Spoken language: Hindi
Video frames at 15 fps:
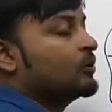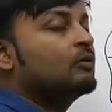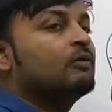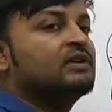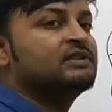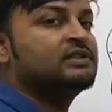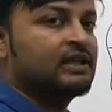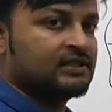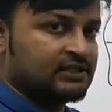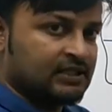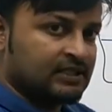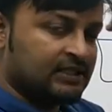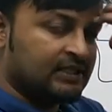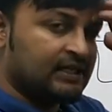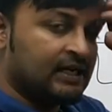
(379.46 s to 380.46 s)
क्लॉक वाइज
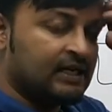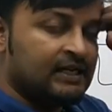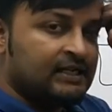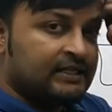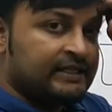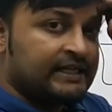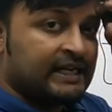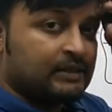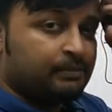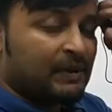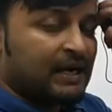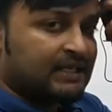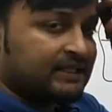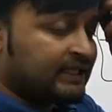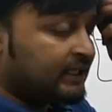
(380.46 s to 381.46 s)
डायरेक्शन ले लिया ये
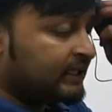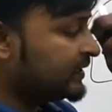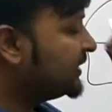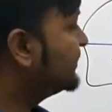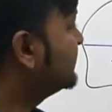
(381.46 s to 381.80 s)
एक पाथ है